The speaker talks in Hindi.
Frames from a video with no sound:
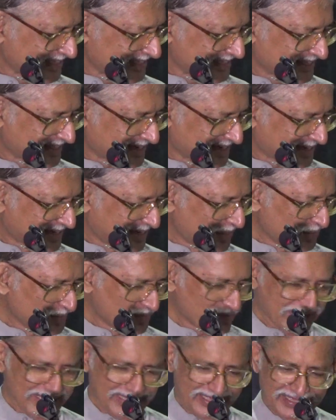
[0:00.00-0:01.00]
ये रखे
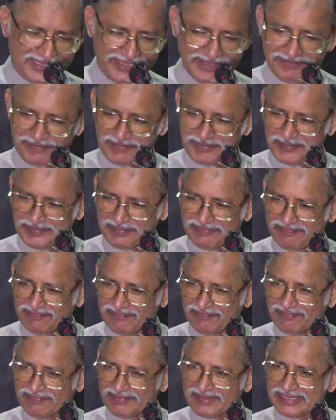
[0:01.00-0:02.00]
हुए हैं
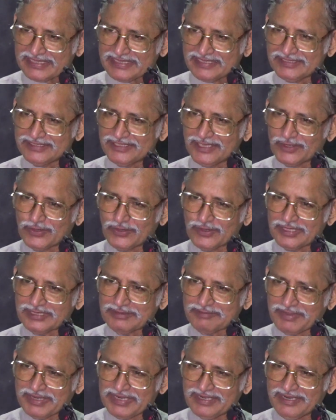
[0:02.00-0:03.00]

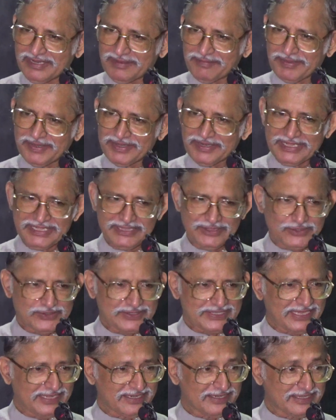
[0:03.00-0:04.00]
ज़रूरत पड़ने पर
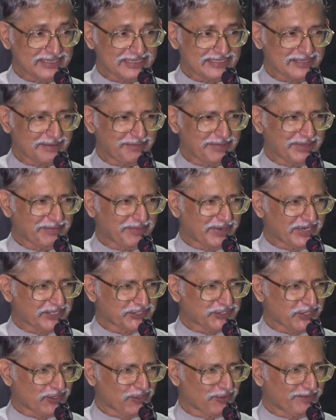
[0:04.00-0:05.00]
हिंदुस्तान की सभी
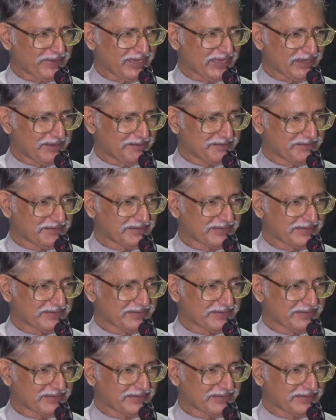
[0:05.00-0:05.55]
भाषाओं में हम